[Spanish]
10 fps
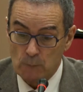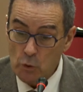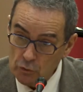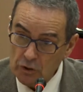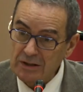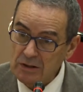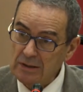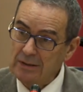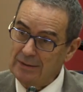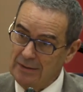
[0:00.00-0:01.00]
Bueno, ya
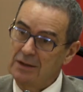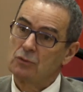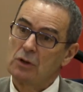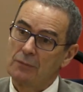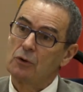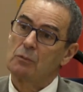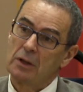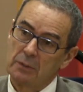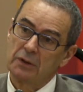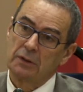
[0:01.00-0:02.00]
es, ya es una
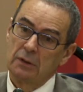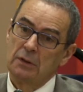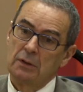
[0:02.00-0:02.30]
forma de ver